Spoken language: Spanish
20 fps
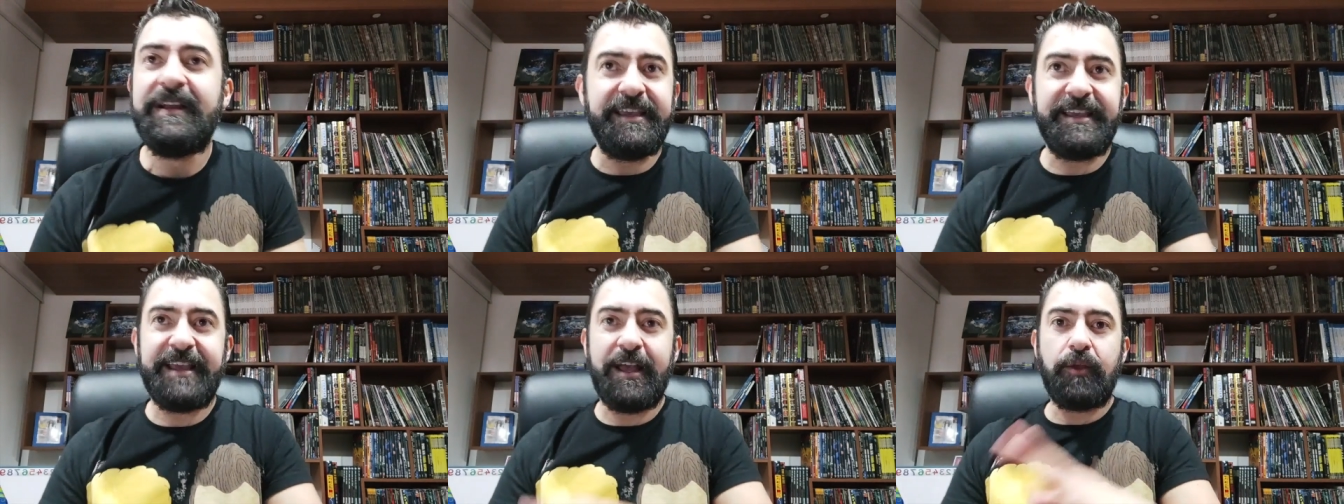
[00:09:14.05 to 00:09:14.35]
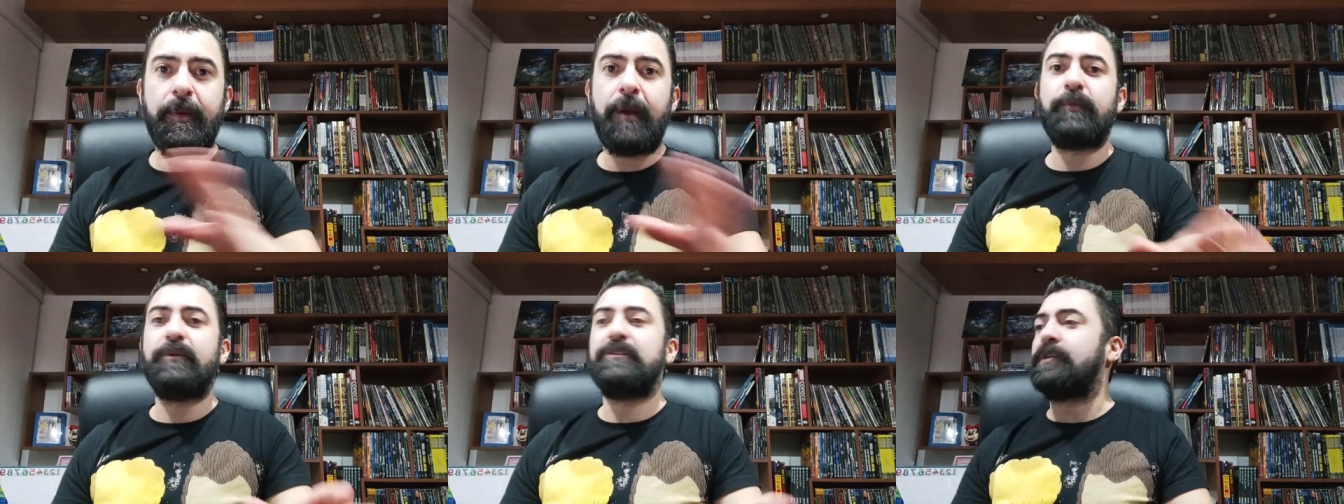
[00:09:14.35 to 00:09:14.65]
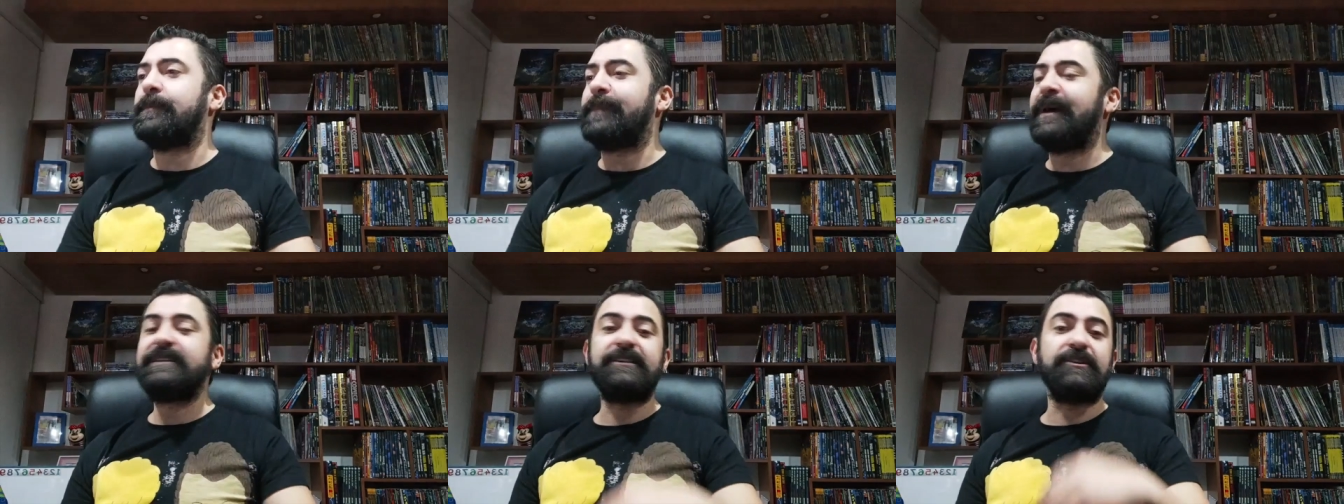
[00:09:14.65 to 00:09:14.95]
y ya no me
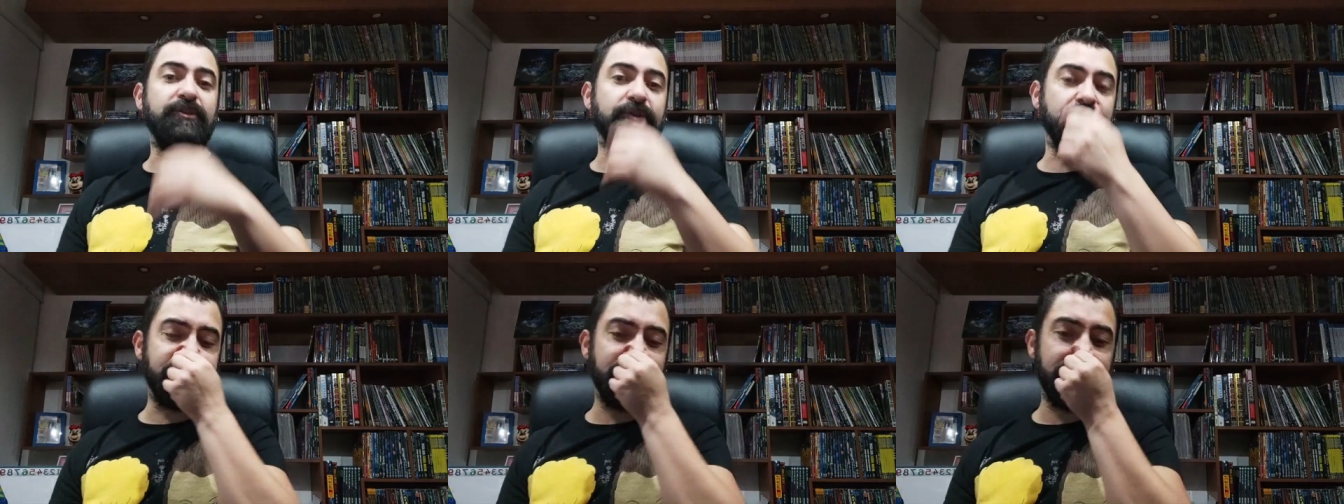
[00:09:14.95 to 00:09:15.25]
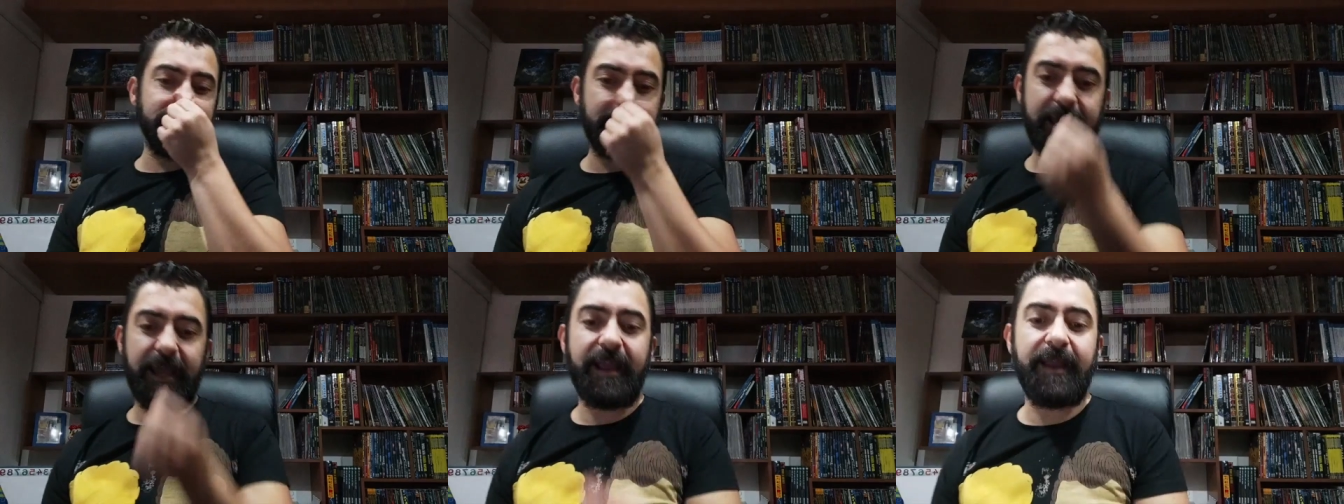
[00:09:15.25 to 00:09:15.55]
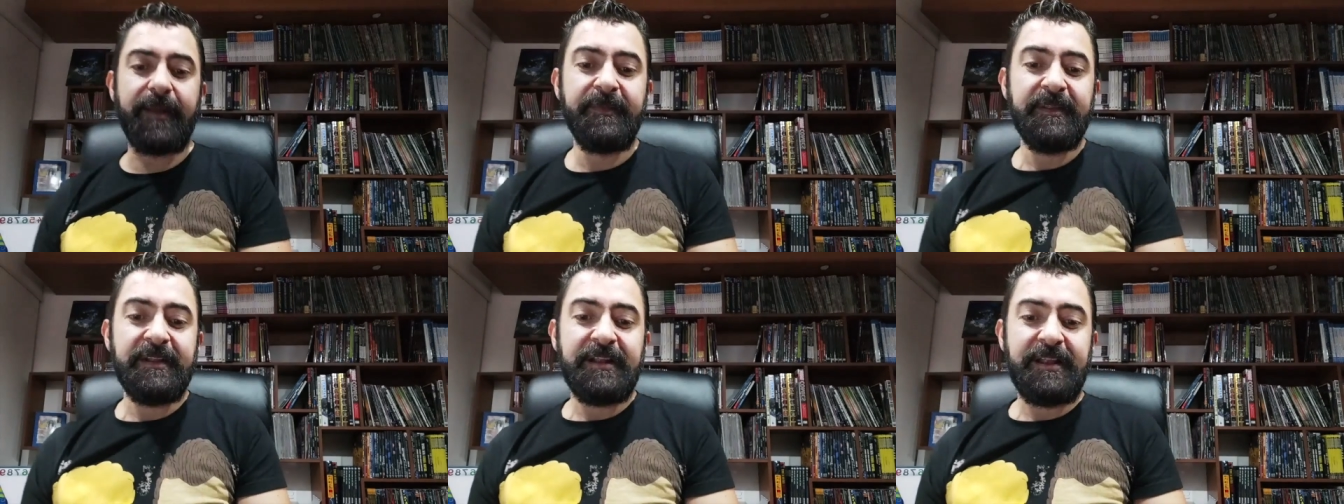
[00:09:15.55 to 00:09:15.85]
aguanté más y entonces
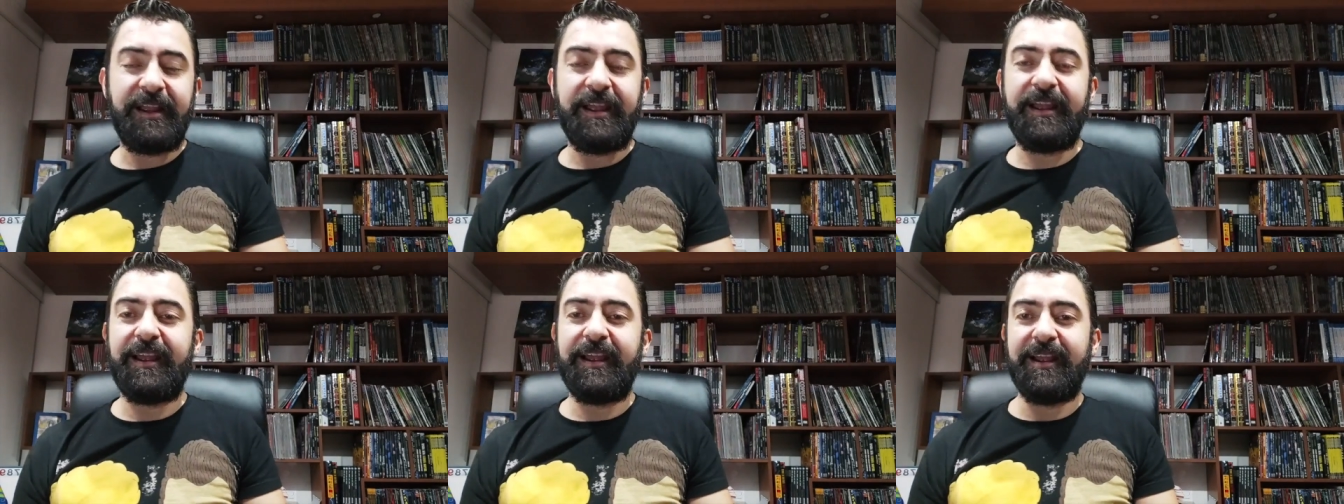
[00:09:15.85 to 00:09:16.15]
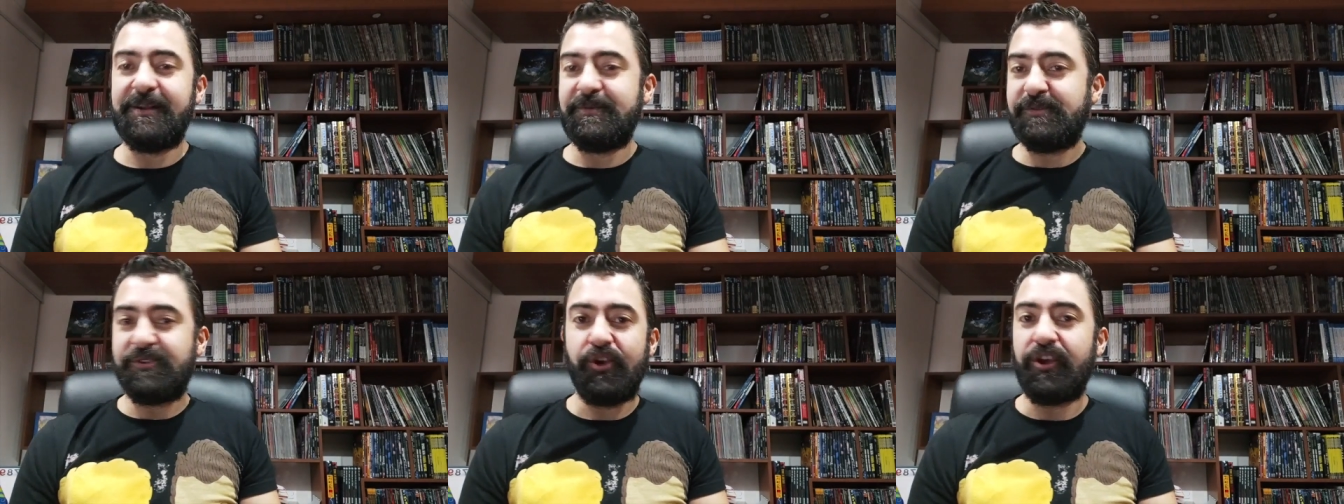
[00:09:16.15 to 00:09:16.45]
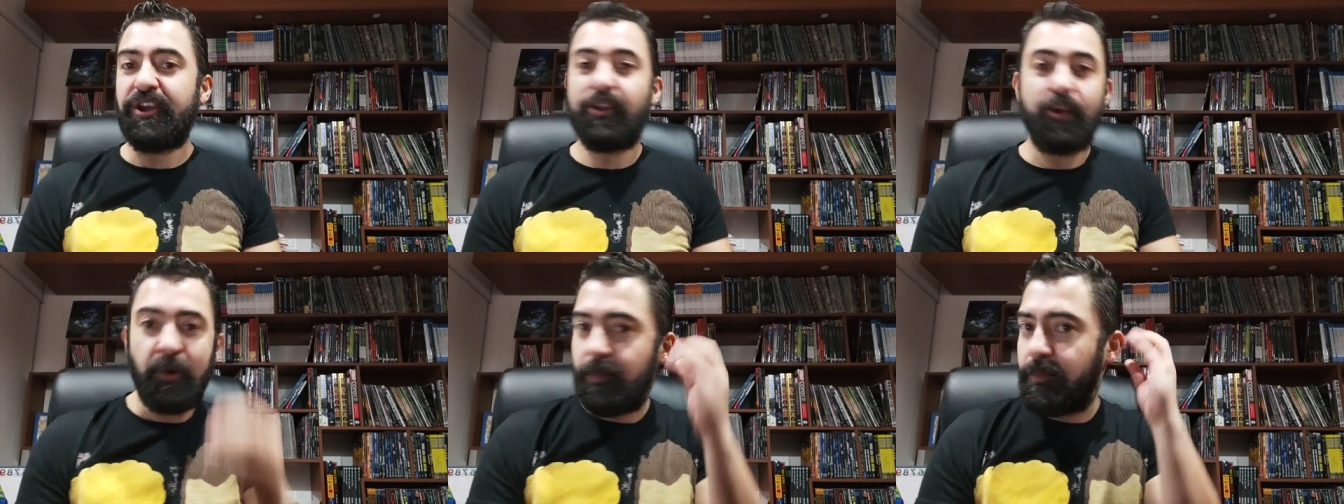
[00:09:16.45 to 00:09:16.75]
eh, eh, yo
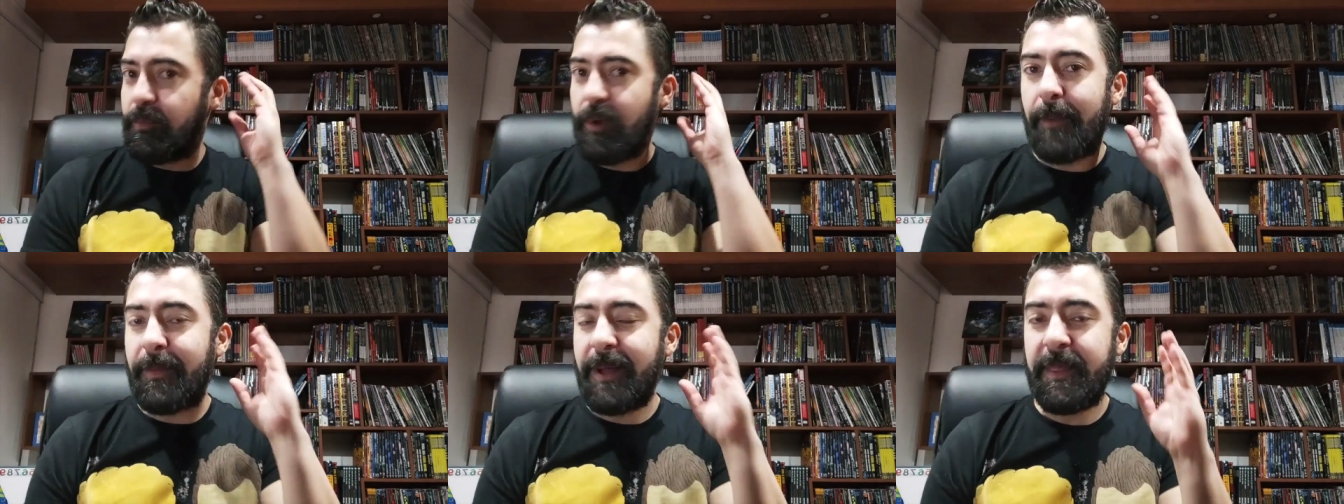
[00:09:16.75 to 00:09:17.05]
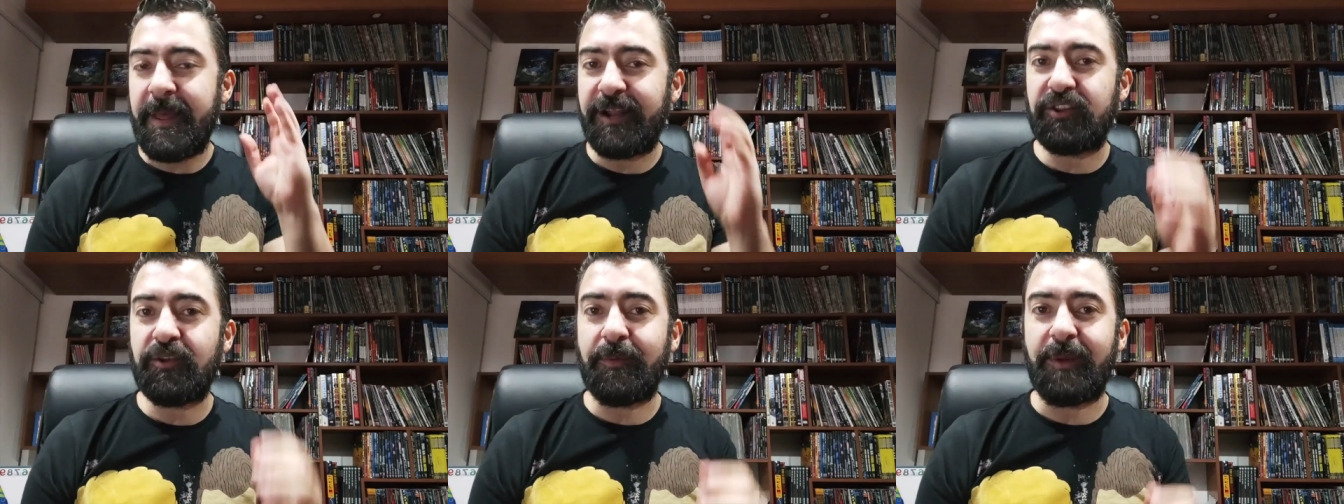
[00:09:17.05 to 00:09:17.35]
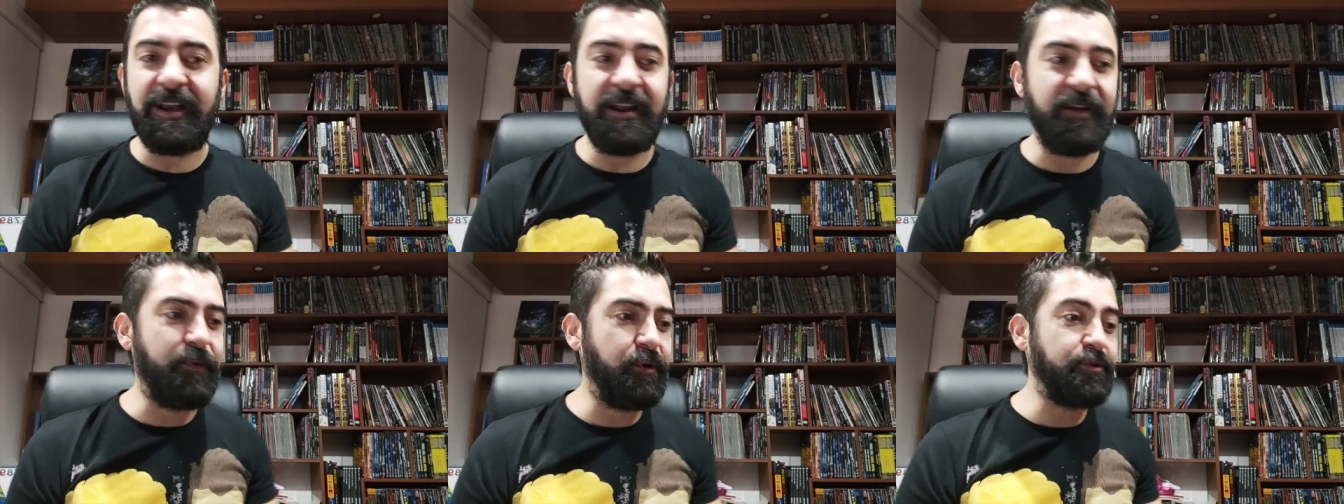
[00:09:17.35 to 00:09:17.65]
dije, no, me va a mandar a
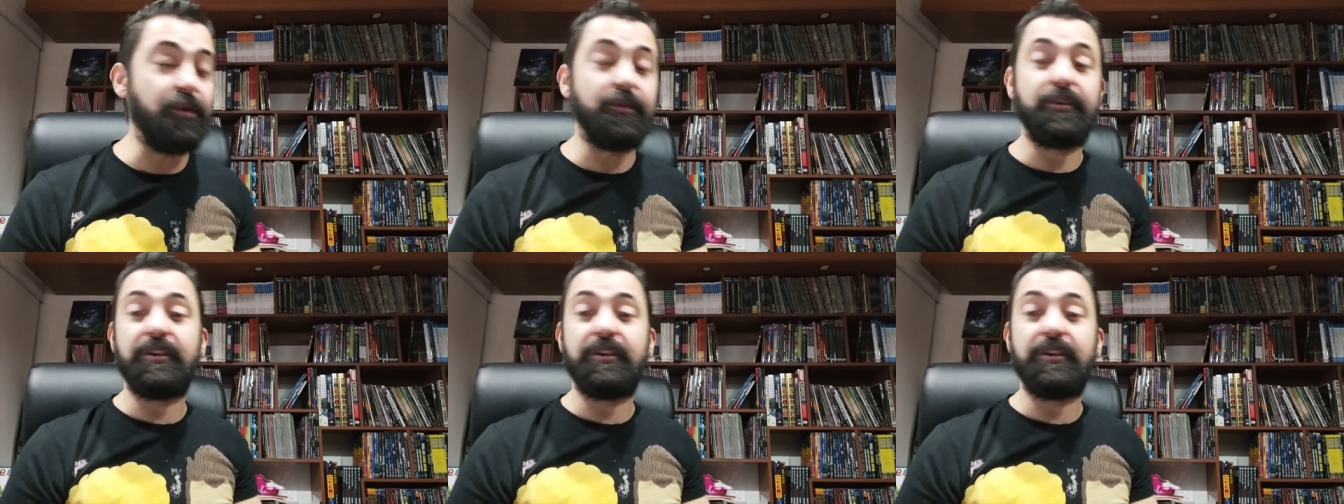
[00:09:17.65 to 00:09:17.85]
tomarle la foto.